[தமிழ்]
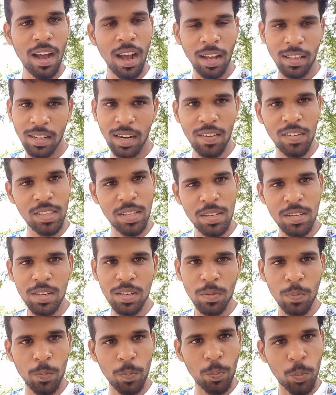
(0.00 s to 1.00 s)
அதில் வந்து
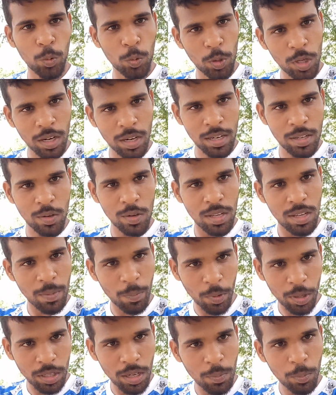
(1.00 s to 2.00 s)
புது ஆடியோ நீங்கள்
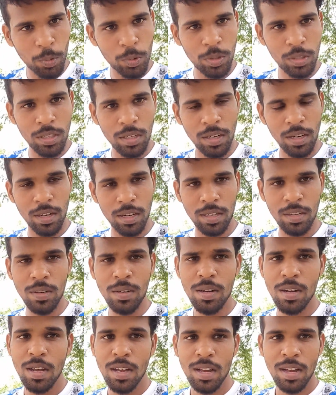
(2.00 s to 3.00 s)
போடுறதுல புது ஆடியோ
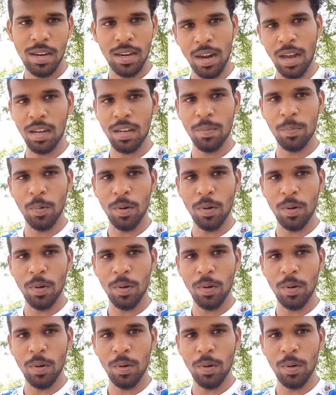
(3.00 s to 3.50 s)
நாங்கள்